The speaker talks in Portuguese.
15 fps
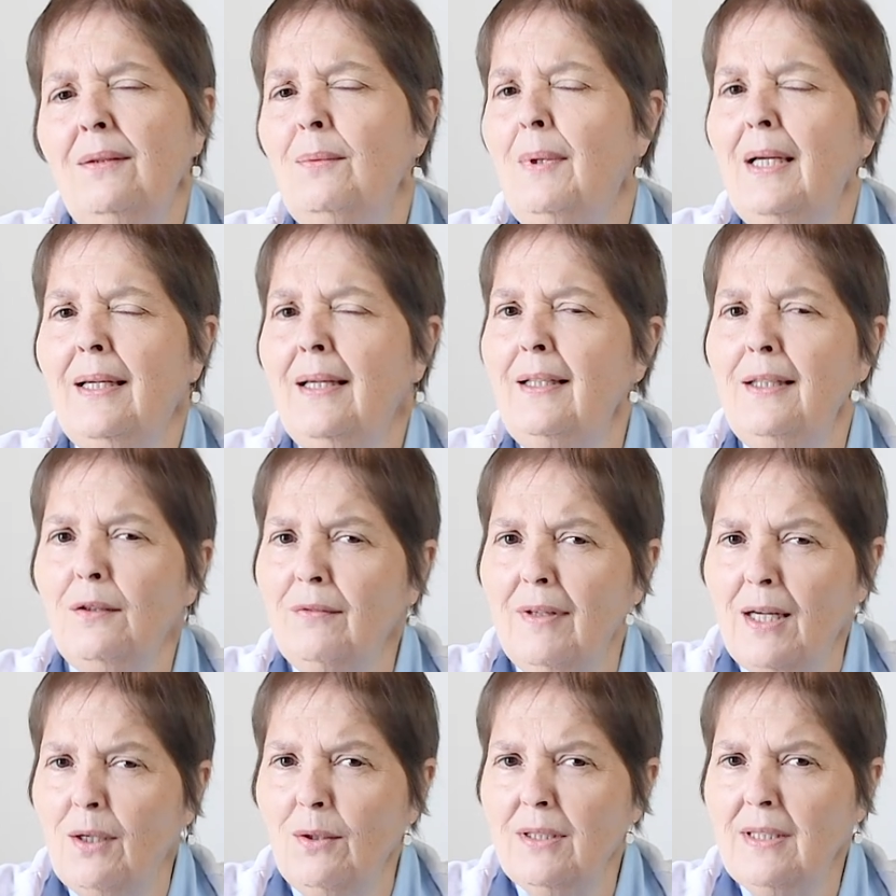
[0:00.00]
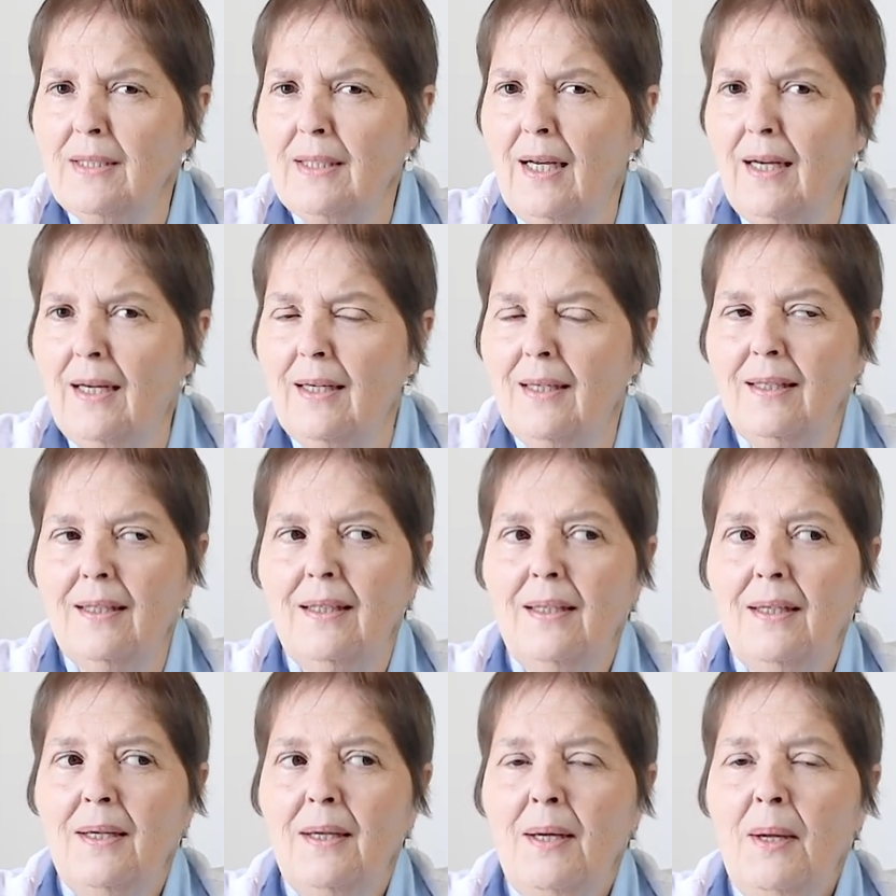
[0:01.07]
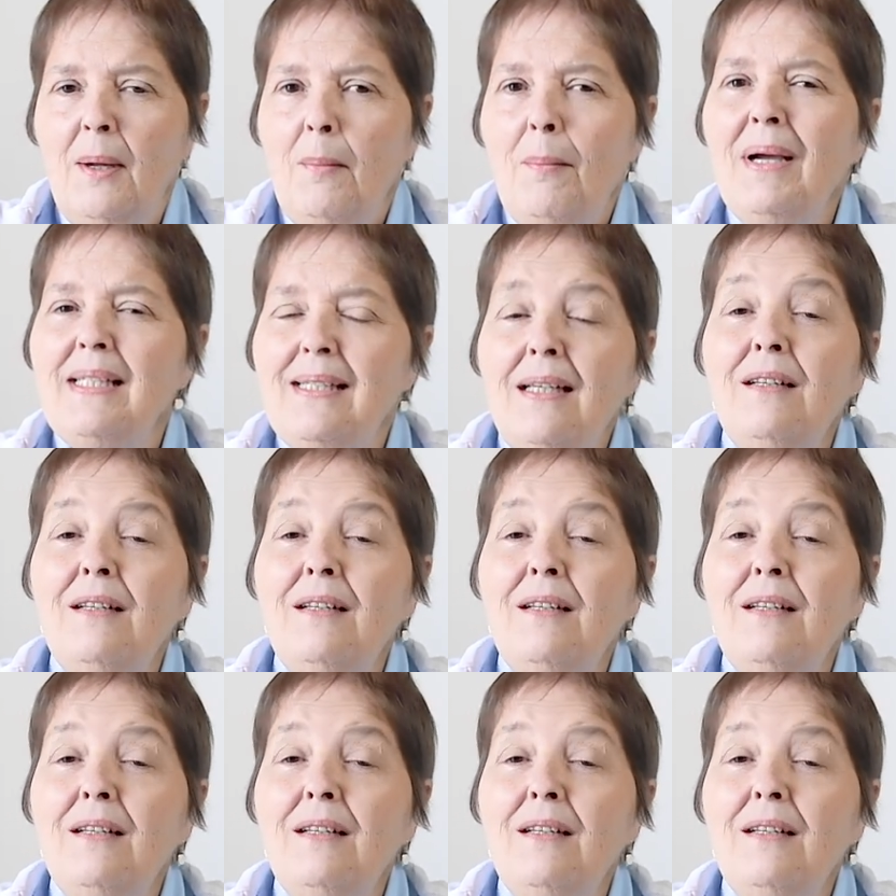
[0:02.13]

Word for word: não é que ele não vai gostar, mas